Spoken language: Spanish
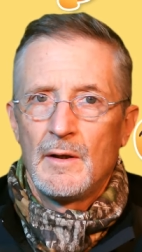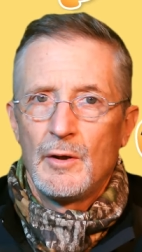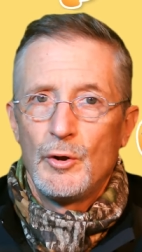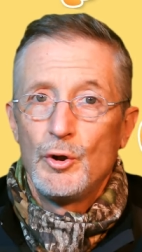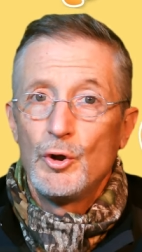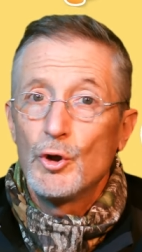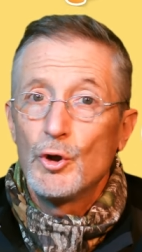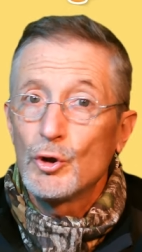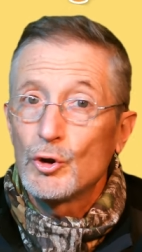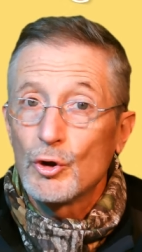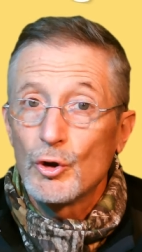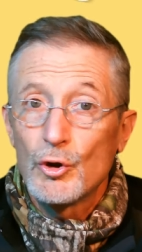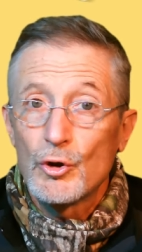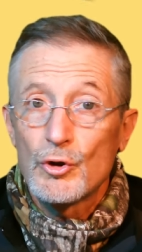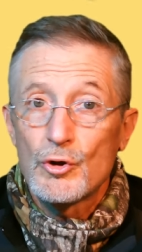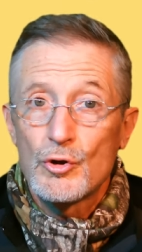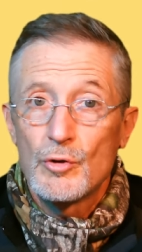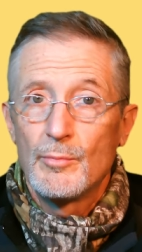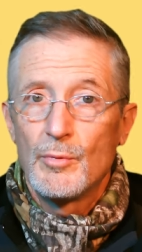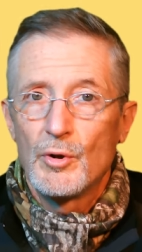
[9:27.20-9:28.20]
No
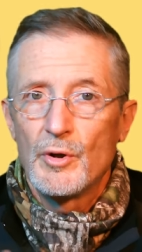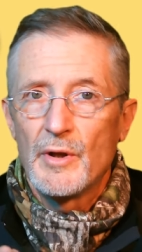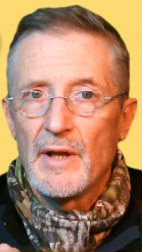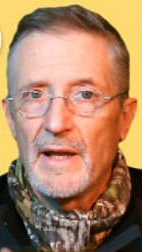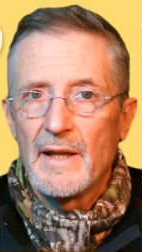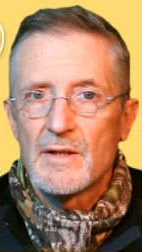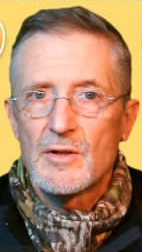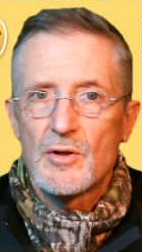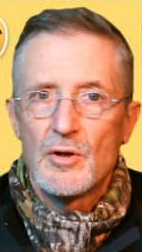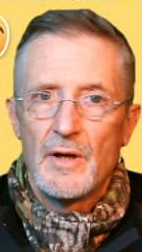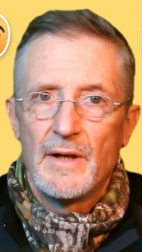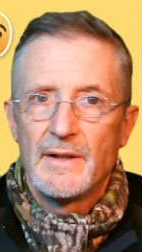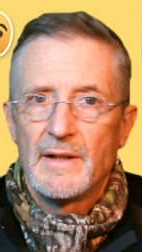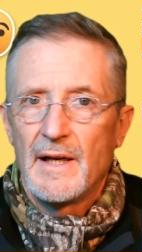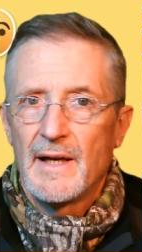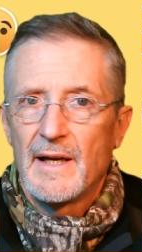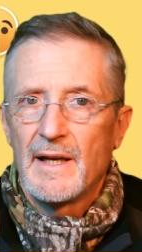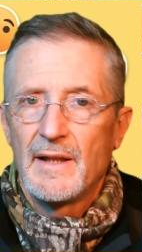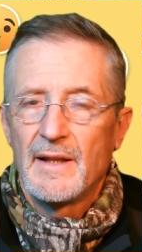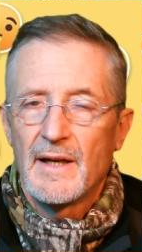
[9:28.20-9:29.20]
todos son bondades con la
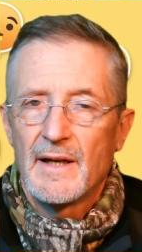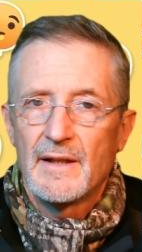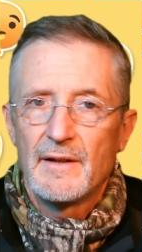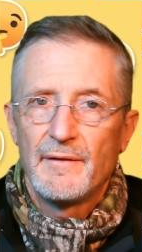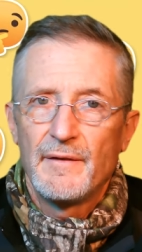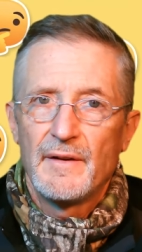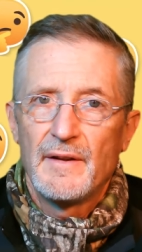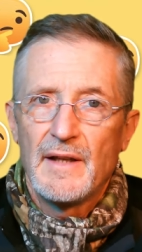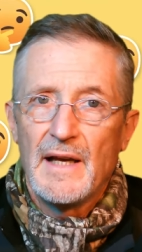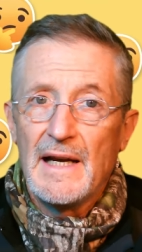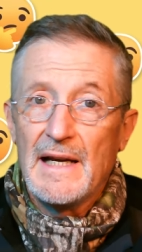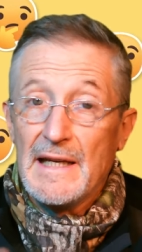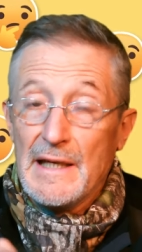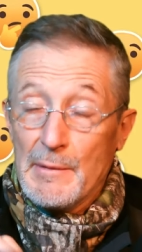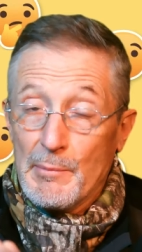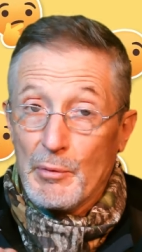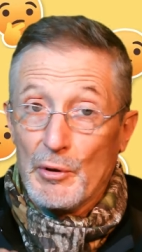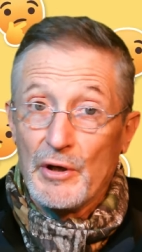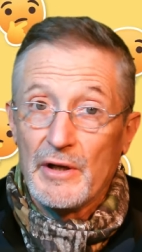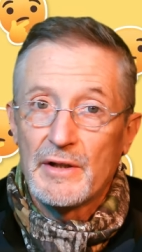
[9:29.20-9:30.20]
inteligencia artificial
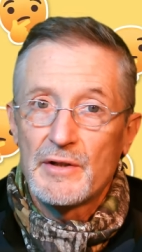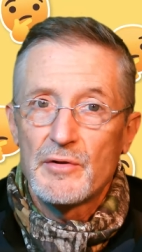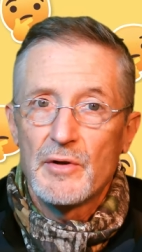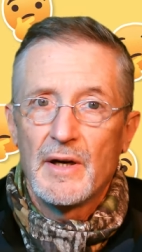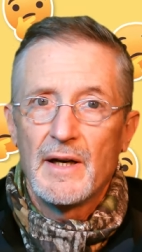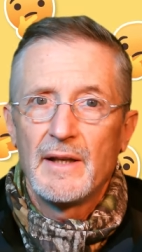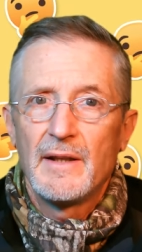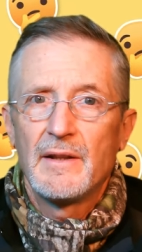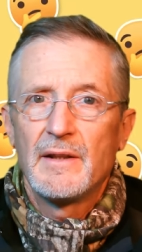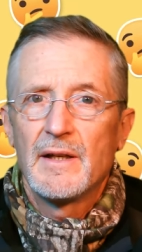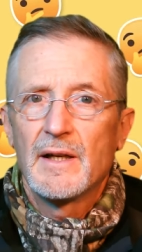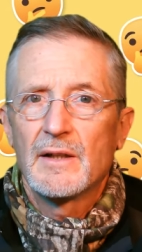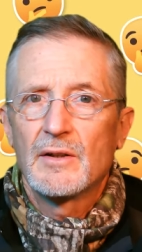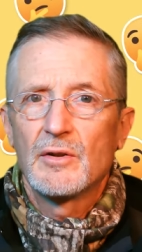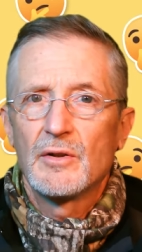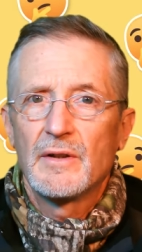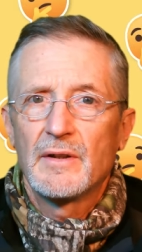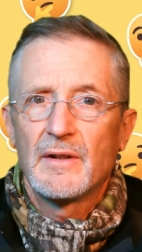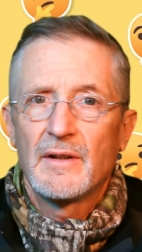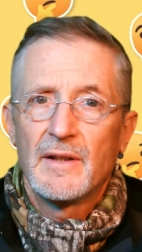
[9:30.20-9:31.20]
y por eso hay
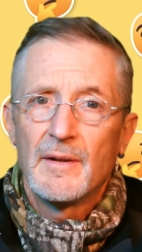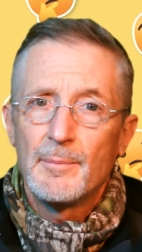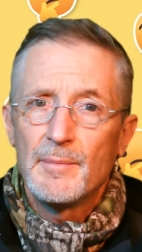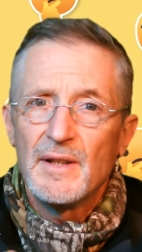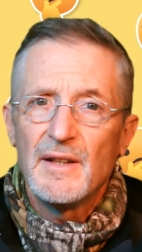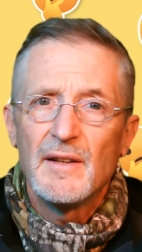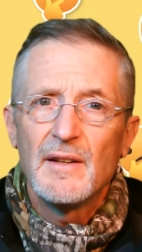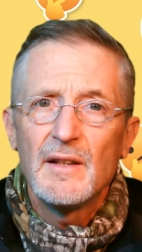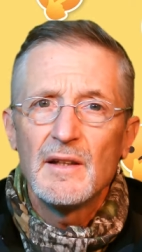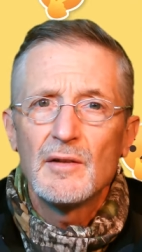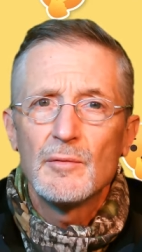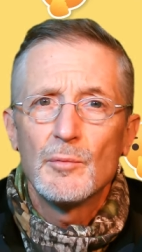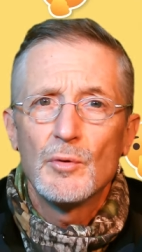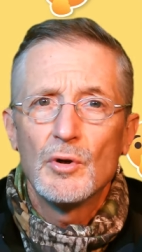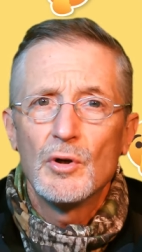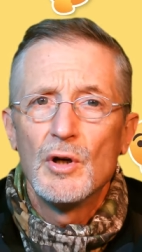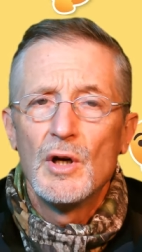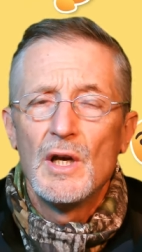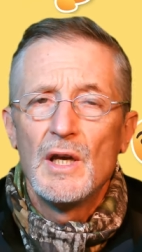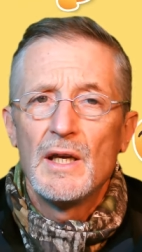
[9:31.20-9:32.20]
cierto
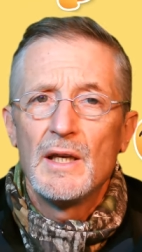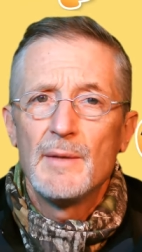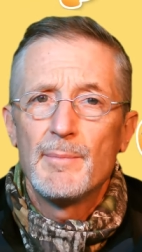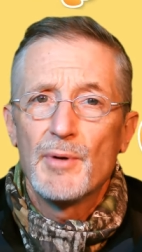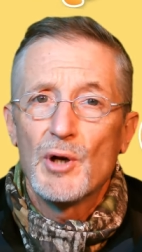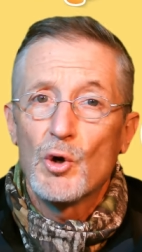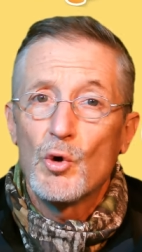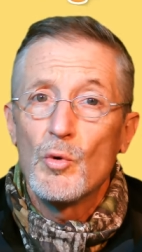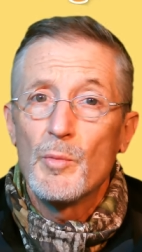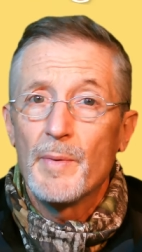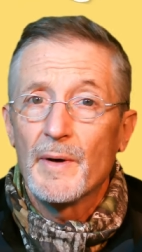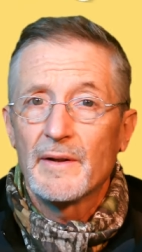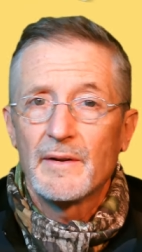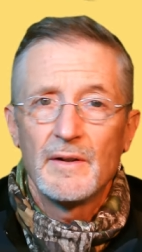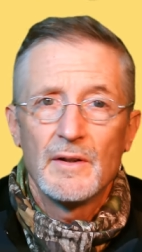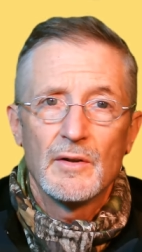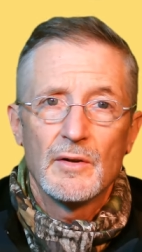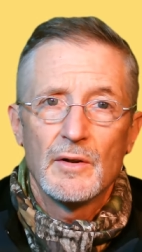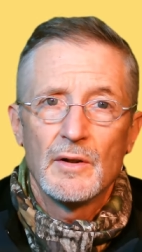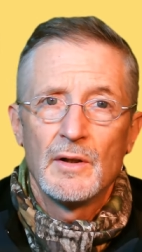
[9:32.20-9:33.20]
escepticismo y
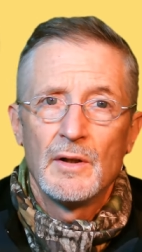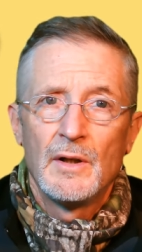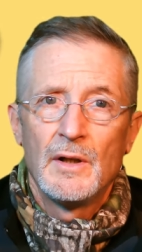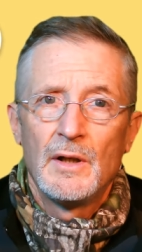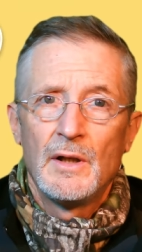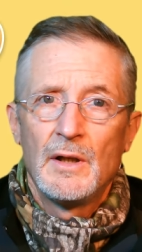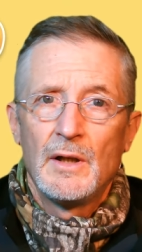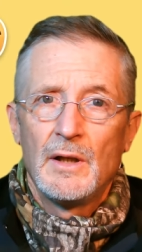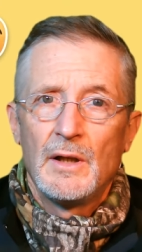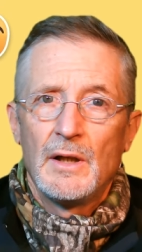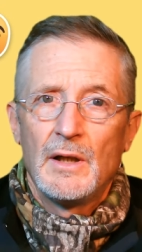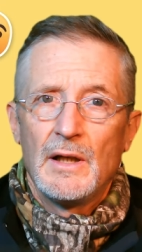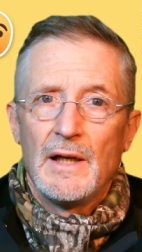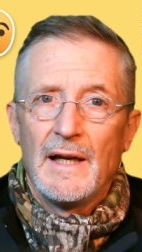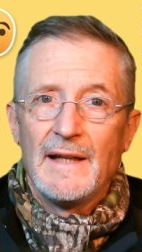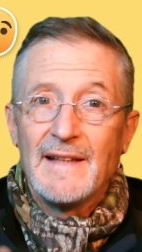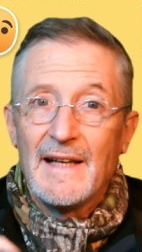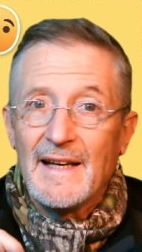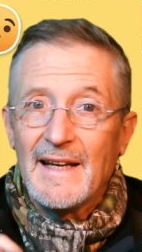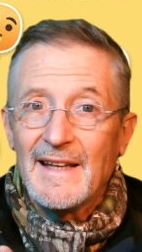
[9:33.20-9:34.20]
preocupación.
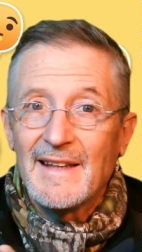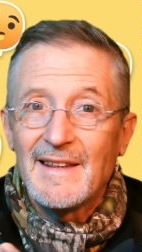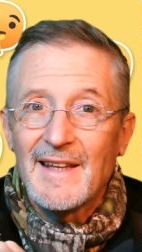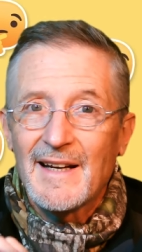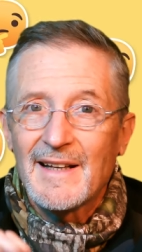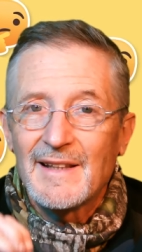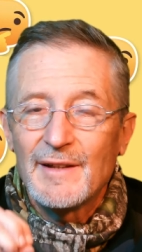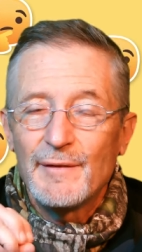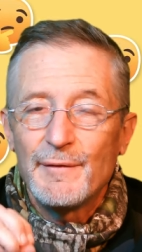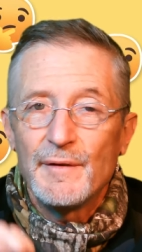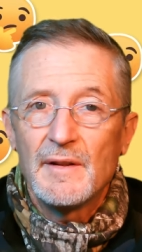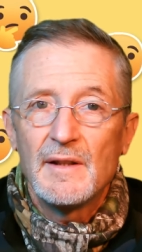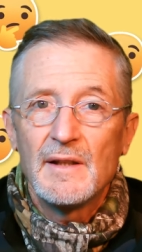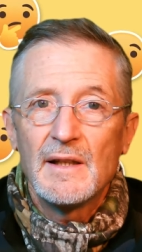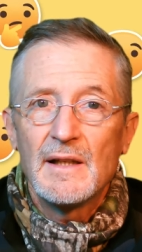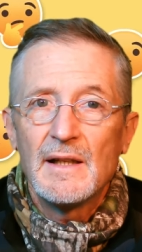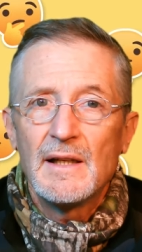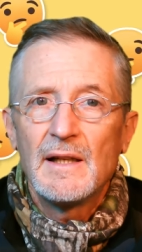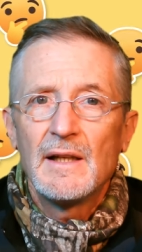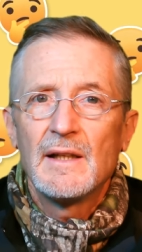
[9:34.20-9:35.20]
La inteligencia
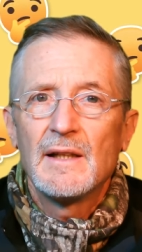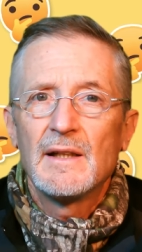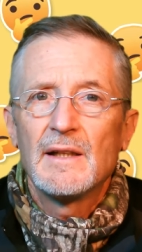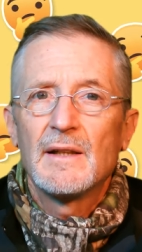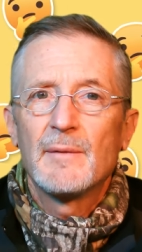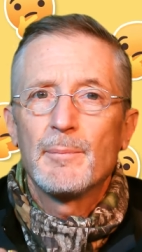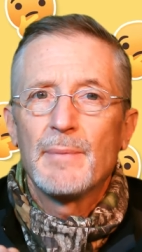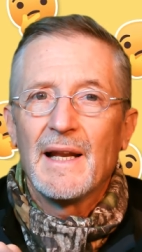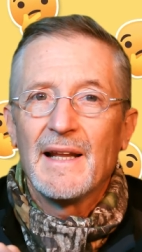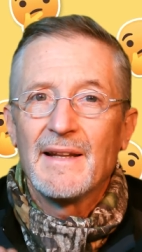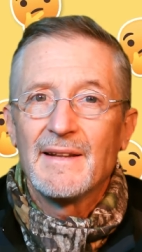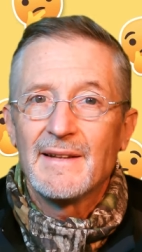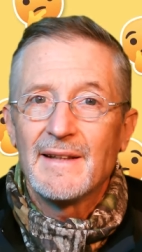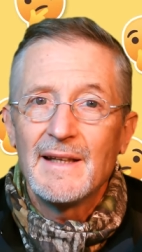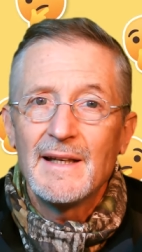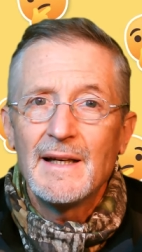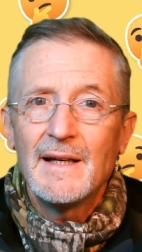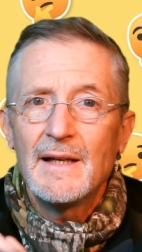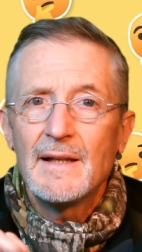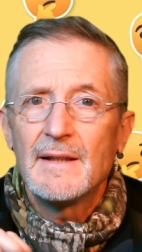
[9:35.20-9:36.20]
artificial
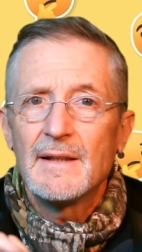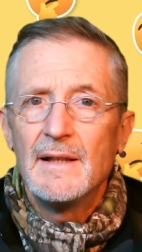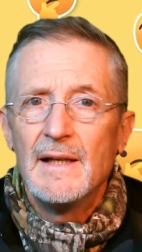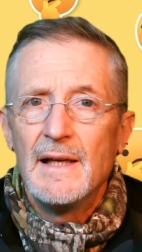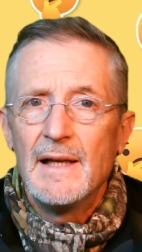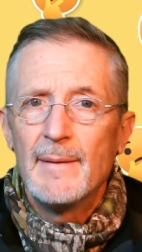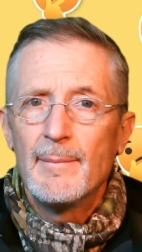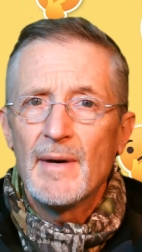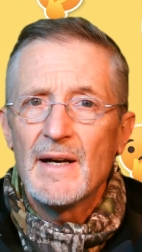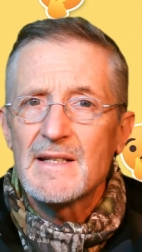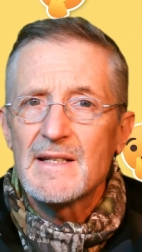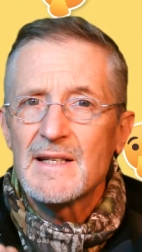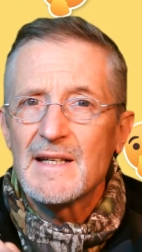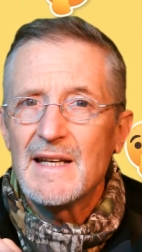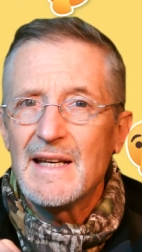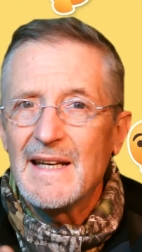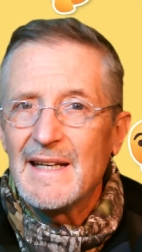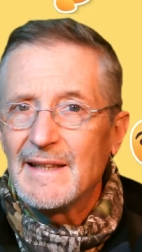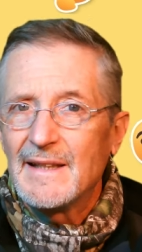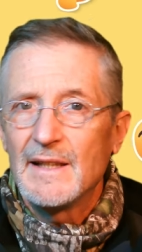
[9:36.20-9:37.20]
plantea dilemas
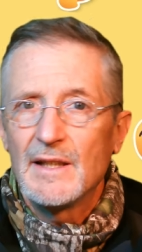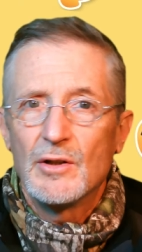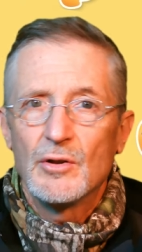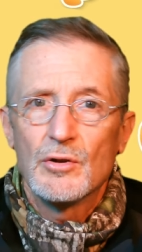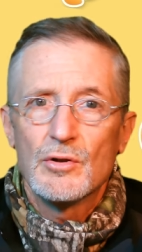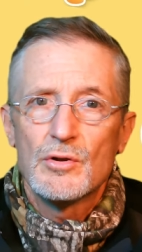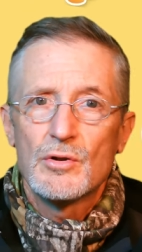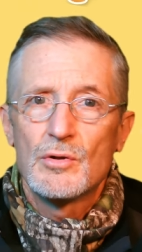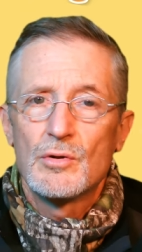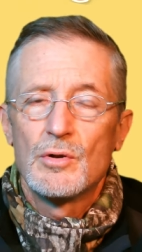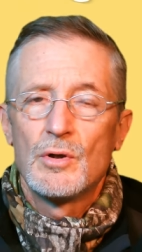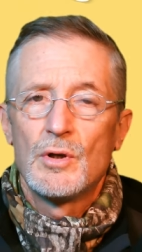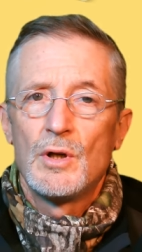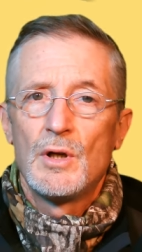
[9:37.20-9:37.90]
éticos.